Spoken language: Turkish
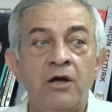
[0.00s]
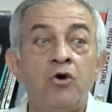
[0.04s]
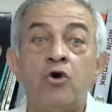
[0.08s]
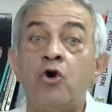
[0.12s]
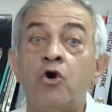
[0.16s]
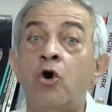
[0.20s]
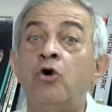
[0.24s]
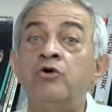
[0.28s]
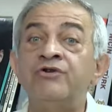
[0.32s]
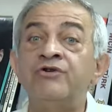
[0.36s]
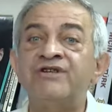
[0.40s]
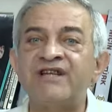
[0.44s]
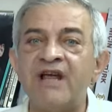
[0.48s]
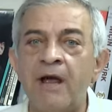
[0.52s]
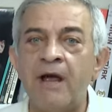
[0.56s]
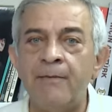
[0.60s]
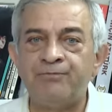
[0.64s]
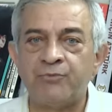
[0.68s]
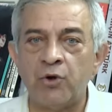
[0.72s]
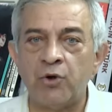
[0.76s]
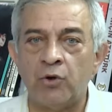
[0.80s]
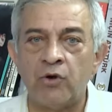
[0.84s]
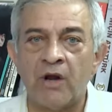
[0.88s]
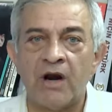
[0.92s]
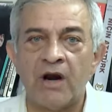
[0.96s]

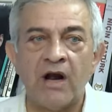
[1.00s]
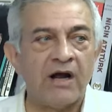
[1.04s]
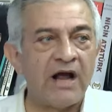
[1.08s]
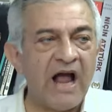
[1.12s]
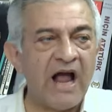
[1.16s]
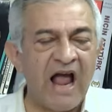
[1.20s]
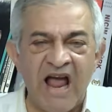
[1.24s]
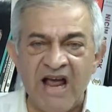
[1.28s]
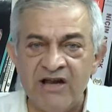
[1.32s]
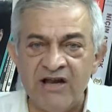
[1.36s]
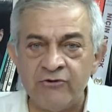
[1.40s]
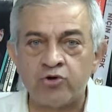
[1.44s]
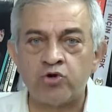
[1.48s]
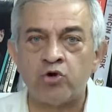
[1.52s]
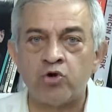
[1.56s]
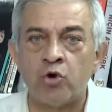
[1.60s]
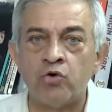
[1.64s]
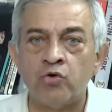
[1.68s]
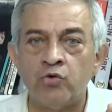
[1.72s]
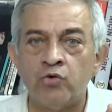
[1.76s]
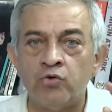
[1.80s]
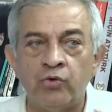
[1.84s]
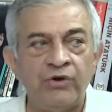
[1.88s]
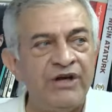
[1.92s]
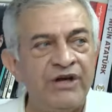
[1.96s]
konsept olarak en
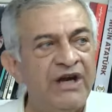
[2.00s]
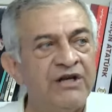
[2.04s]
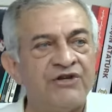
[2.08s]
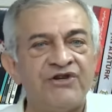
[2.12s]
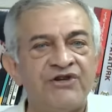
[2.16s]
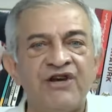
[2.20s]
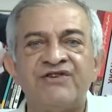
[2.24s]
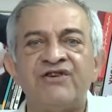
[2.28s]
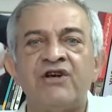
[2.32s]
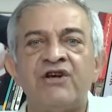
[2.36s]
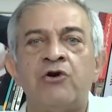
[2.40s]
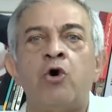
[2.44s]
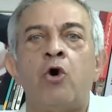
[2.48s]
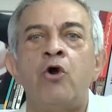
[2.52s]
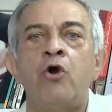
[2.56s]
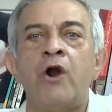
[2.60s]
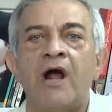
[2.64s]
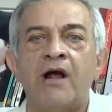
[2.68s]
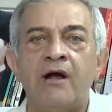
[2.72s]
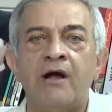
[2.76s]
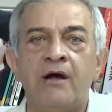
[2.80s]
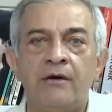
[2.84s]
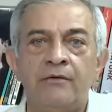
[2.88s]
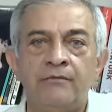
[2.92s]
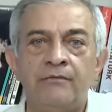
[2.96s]
sorunlu ilçesi Konak.